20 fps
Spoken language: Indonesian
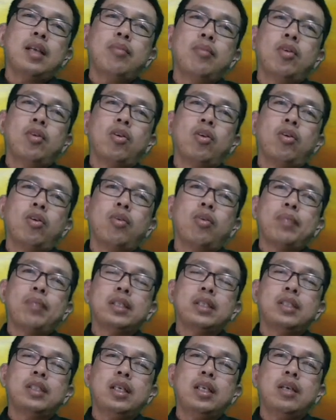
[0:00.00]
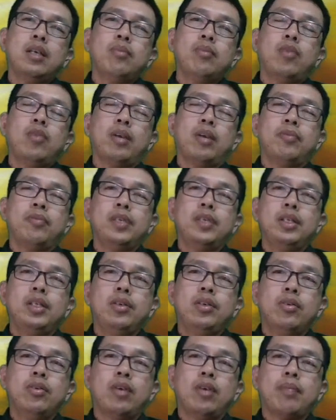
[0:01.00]
mengolok-olok Palestina buat
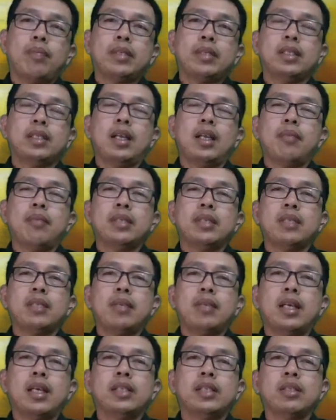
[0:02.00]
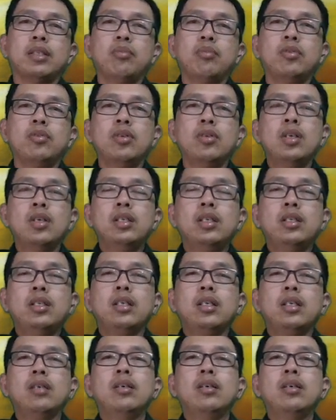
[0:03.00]
video apa segala macam anak SMU di,